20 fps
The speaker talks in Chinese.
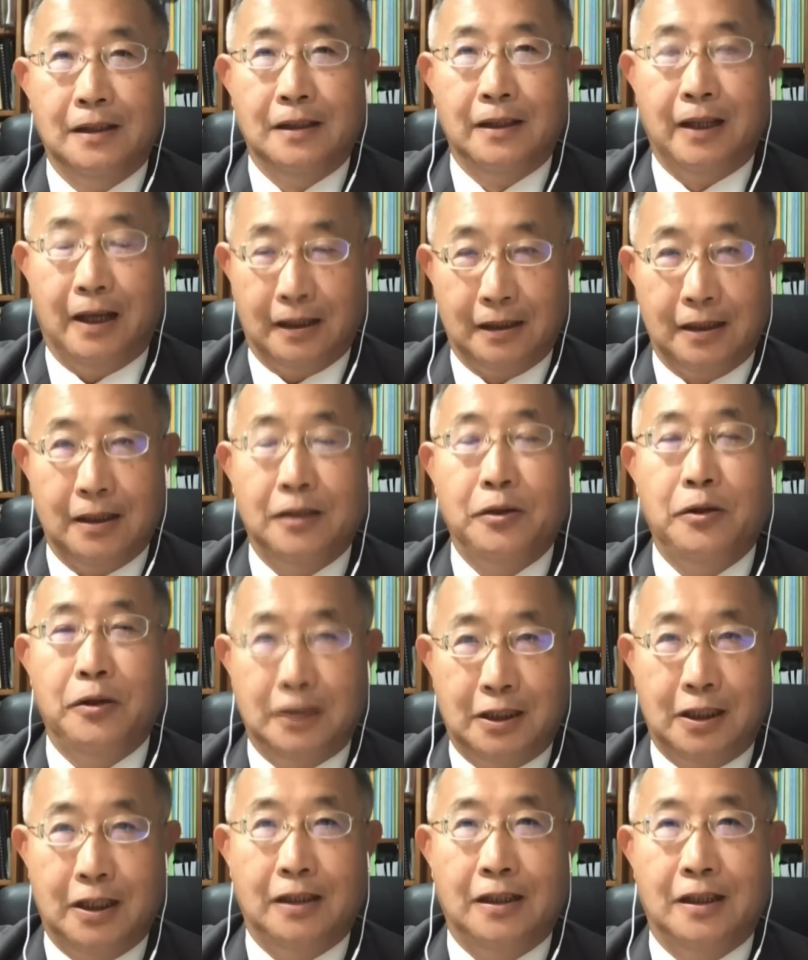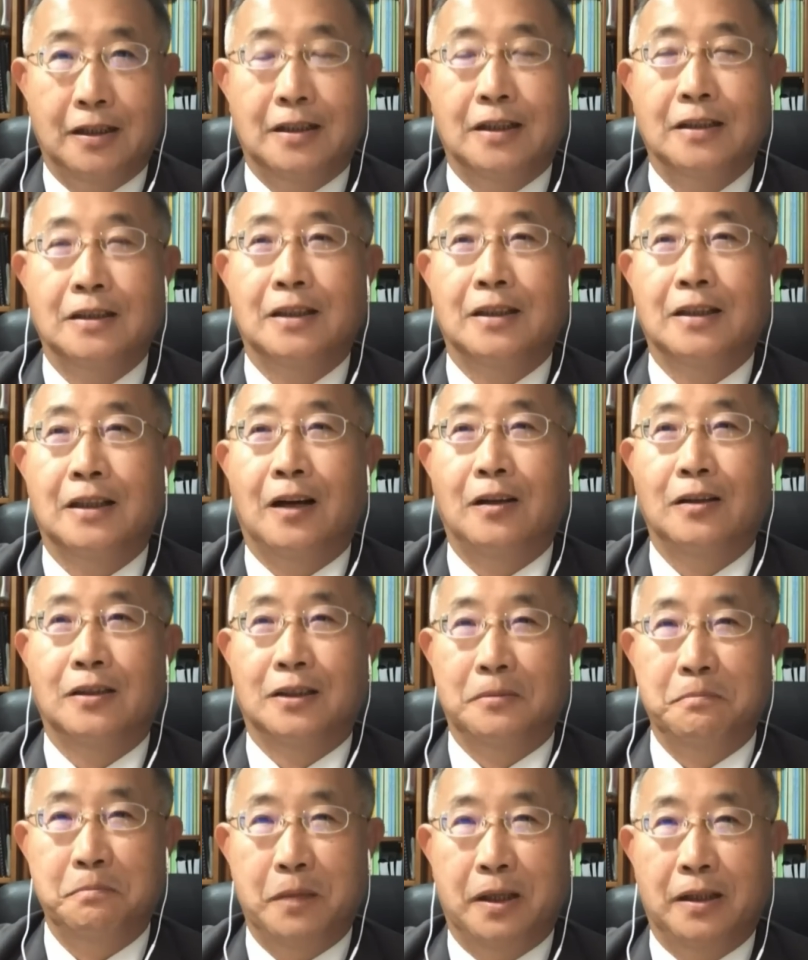两个月前也曾经到
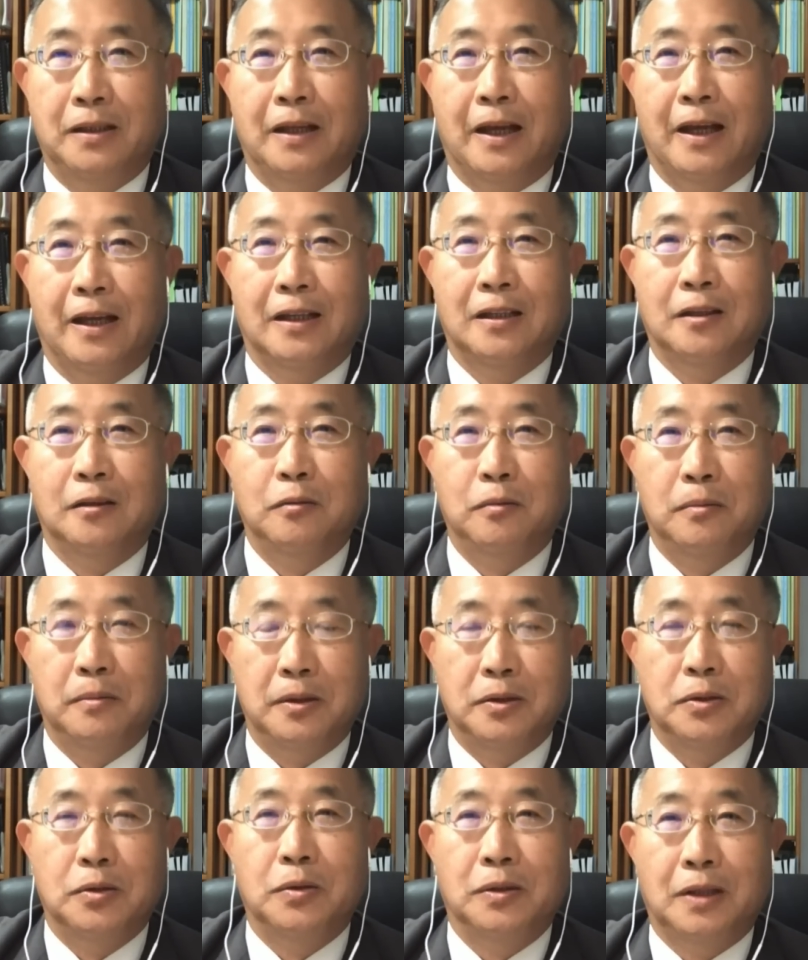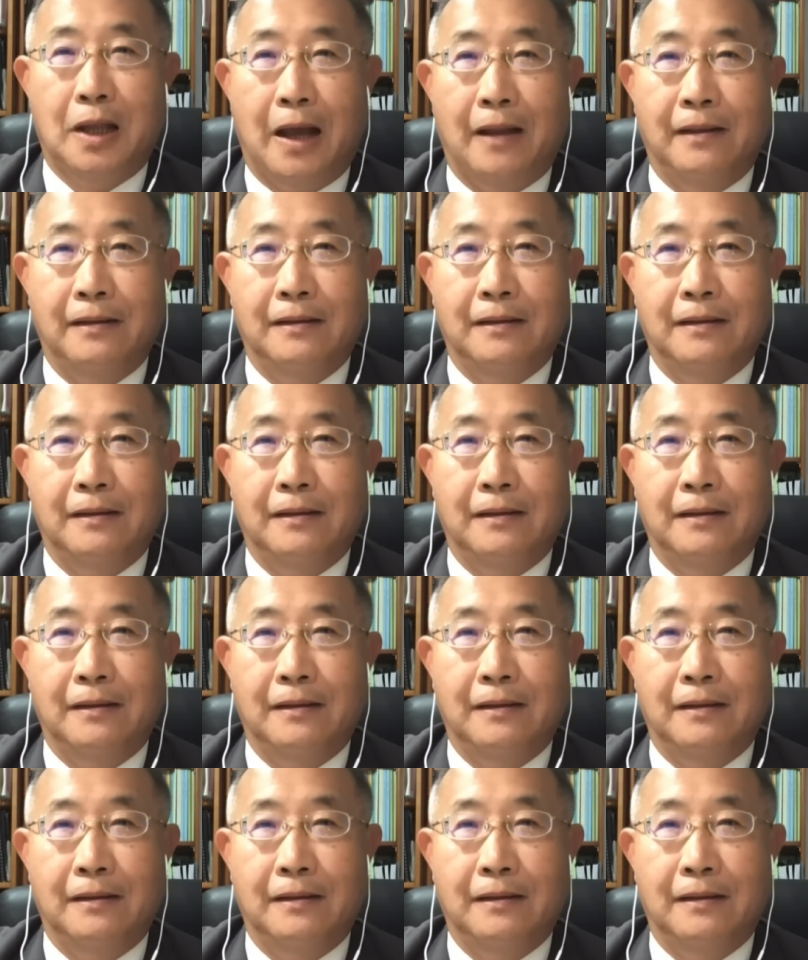金门来跟我们座谈。